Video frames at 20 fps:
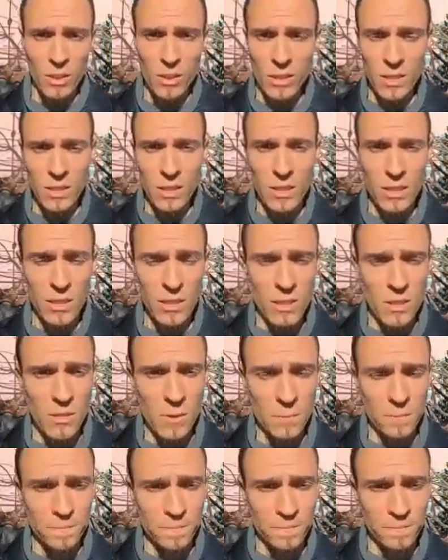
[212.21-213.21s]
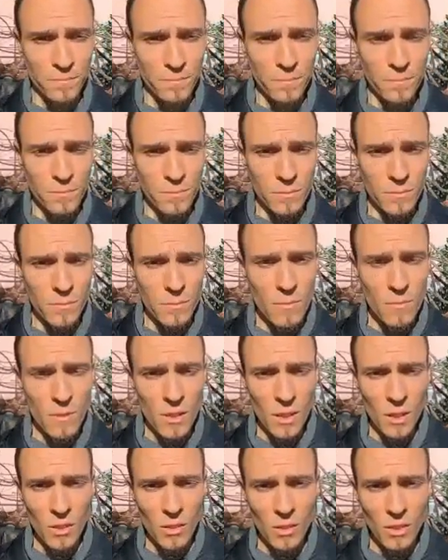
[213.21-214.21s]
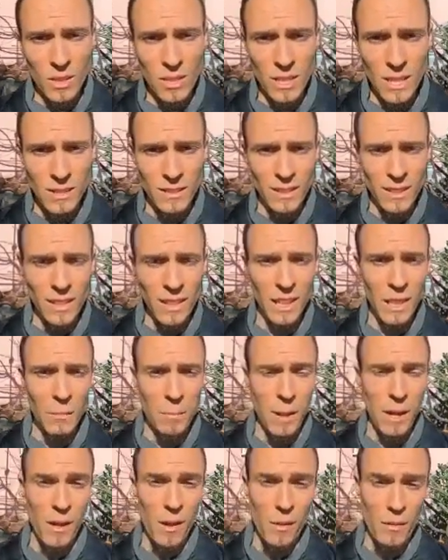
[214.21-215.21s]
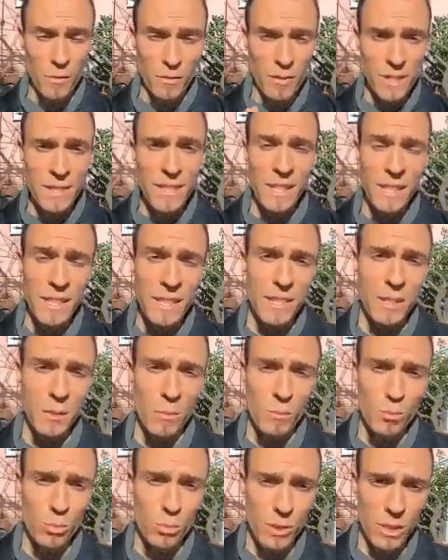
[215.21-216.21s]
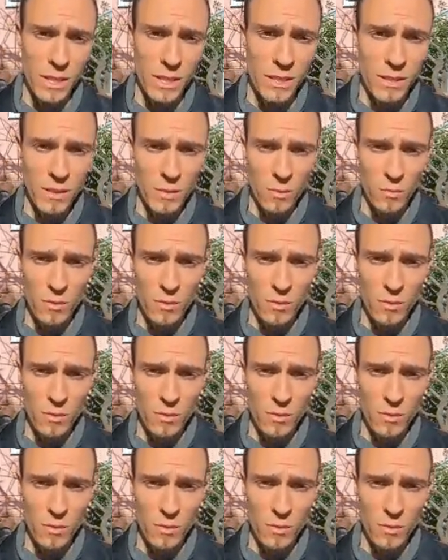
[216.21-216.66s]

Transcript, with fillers: qui, qui, a été créée par Vitalik Buterin.